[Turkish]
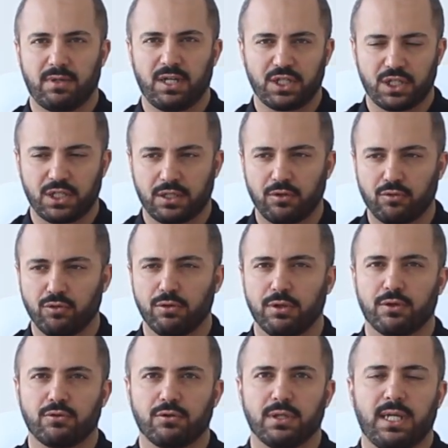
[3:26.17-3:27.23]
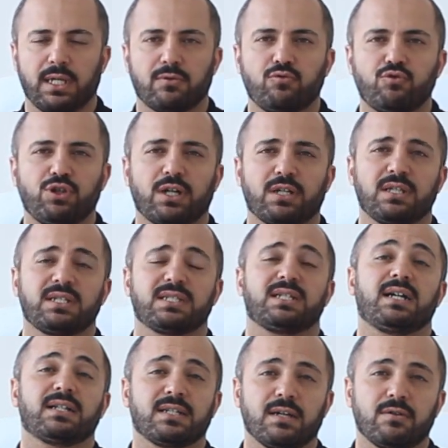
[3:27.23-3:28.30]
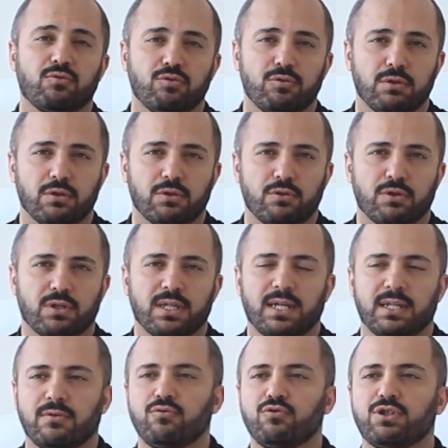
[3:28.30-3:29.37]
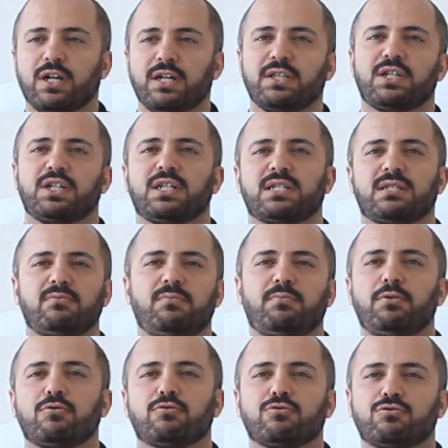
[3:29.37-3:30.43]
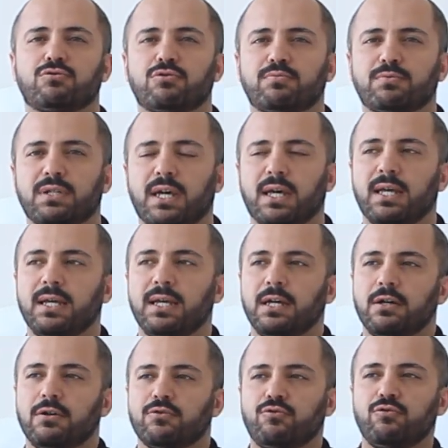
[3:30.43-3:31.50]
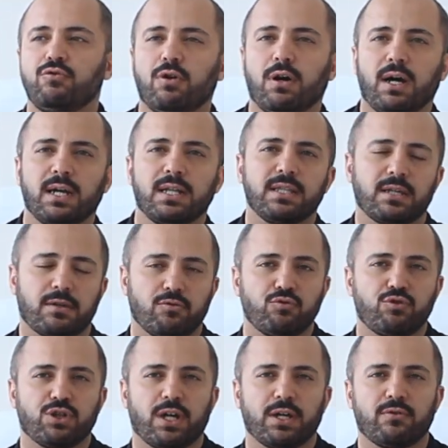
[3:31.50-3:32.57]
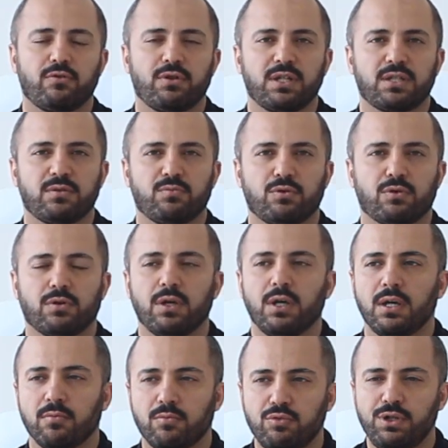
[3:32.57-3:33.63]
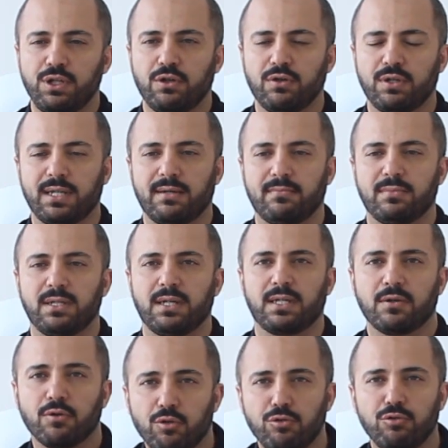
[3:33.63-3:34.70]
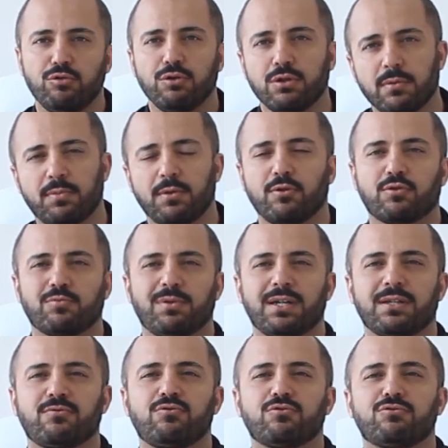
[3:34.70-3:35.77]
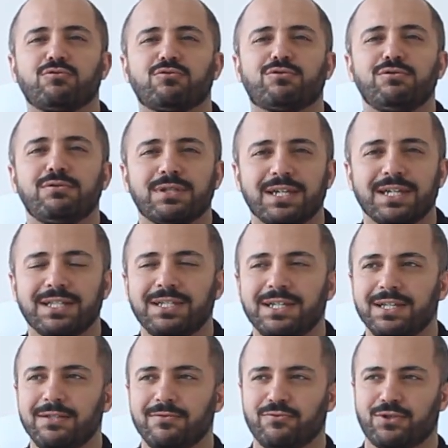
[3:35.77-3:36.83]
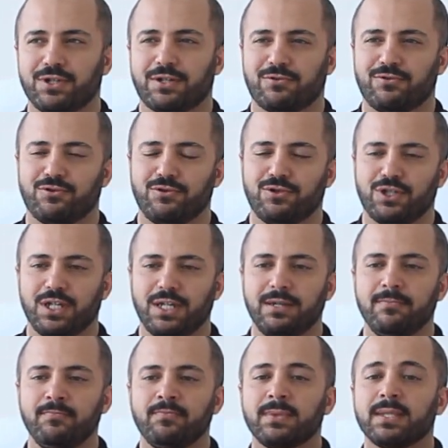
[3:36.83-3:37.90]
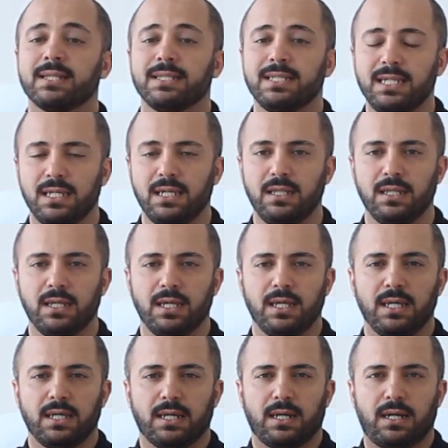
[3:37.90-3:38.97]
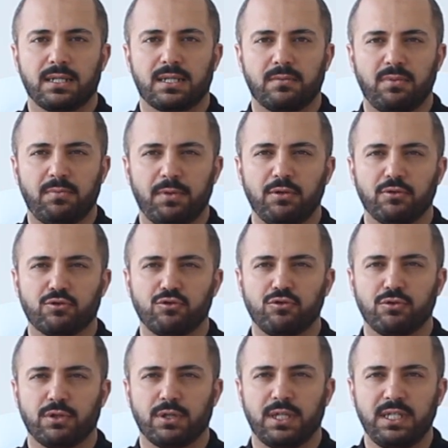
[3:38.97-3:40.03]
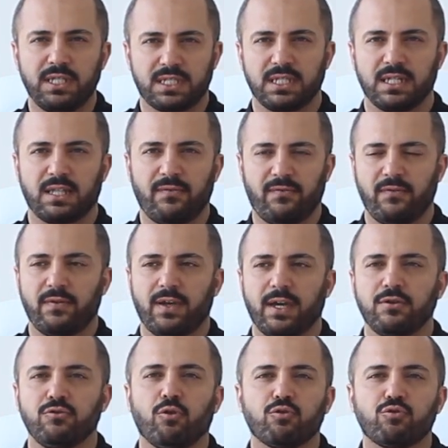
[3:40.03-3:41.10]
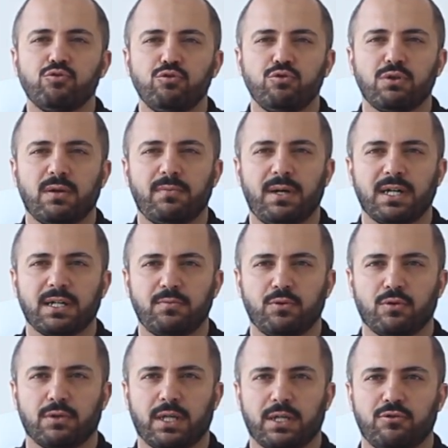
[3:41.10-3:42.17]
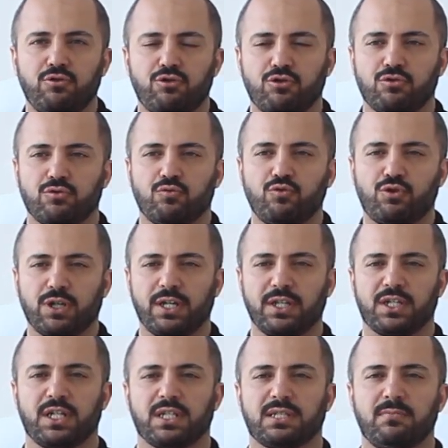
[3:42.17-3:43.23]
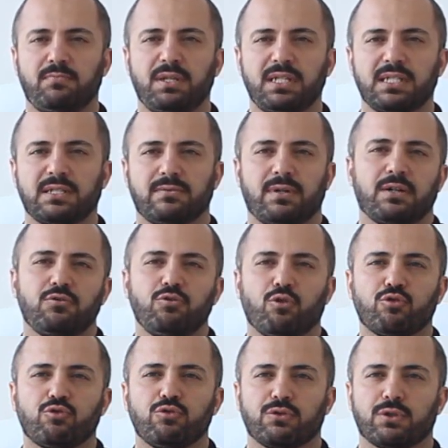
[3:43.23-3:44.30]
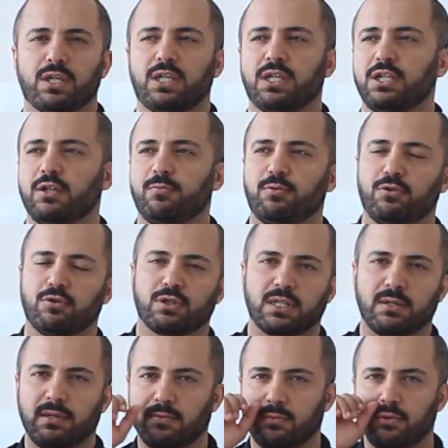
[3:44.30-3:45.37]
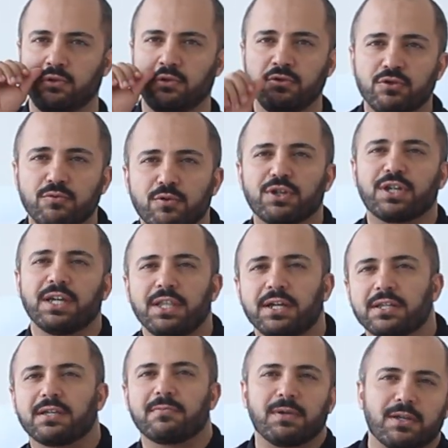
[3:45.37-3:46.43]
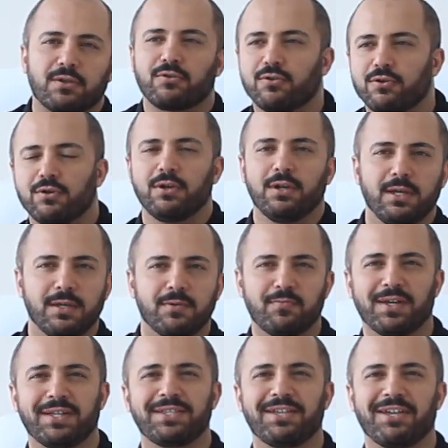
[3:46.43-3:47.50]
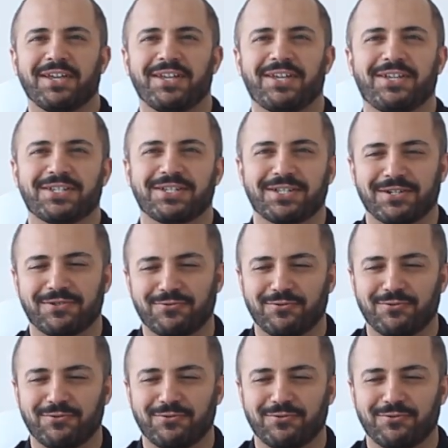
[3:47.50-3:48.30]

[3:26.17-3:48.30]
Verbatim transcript: başlıkla kullanıyorlar. Uçakları zaten kullanıyor. Yani uçağın içerisinde bir pilot oturup da ruh haline göre uçağı yönetmiyor. Bu niye önemli? Hani öldüğünde pilot bari kurtulsun diye değil uçak düşünce. Değil. Artık bir pilotun inisiyatifi veya yorgunluğuna bakmıyor olay. Düşün uçağın içerisinde birisi var yorgun. İkinci pilot tamam üçüncü böyle kenarda bekliyor. Ben de iki satır